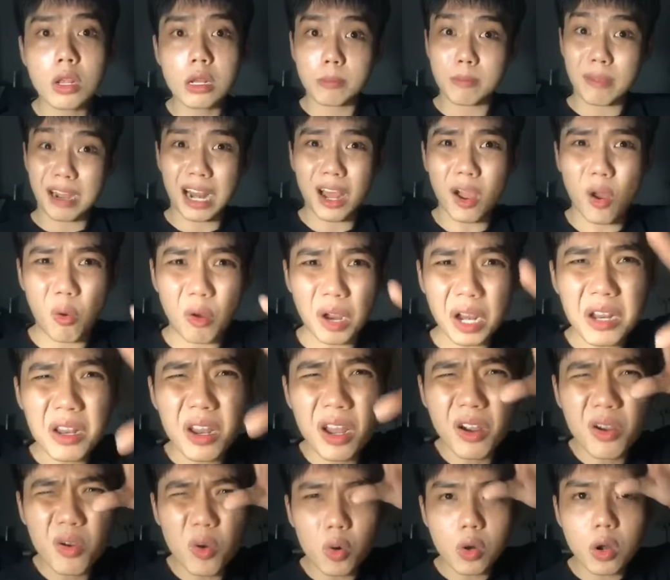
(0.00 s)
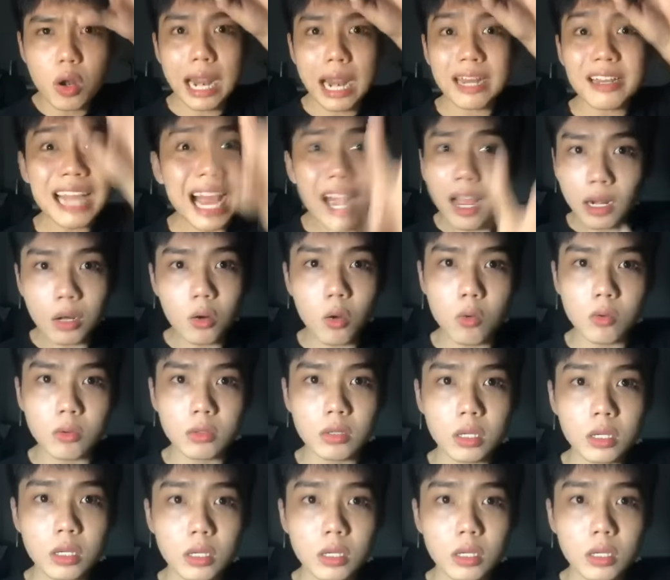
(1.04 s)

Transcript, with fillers: mà nó hồi cái lưng của nó lạnh ngắt luôn